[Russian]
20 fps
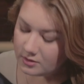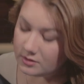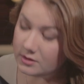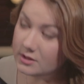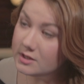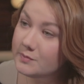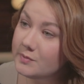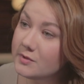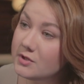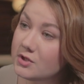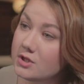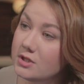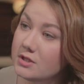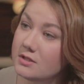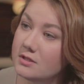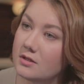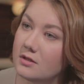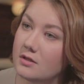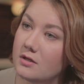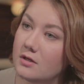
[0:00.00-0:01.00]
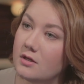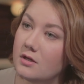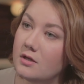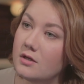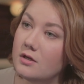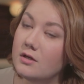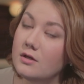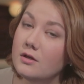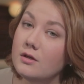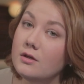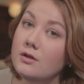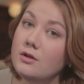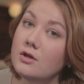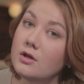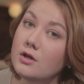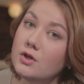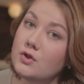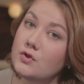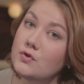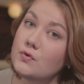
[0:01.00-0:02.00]
Не спешите, я
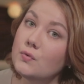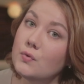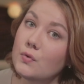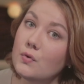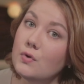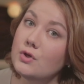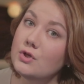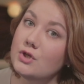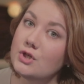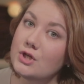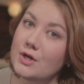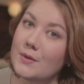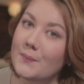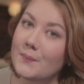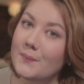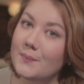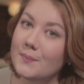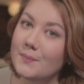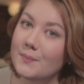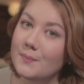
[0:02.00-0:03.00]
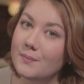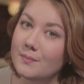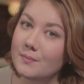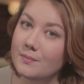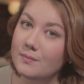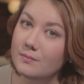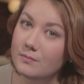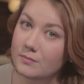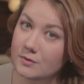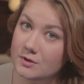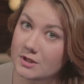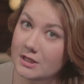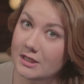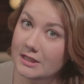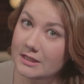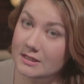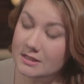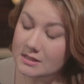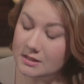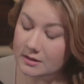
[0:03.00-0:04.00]
хочу кое-чем
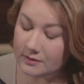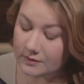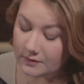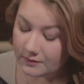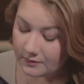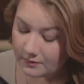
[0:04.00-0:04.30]
поделиться.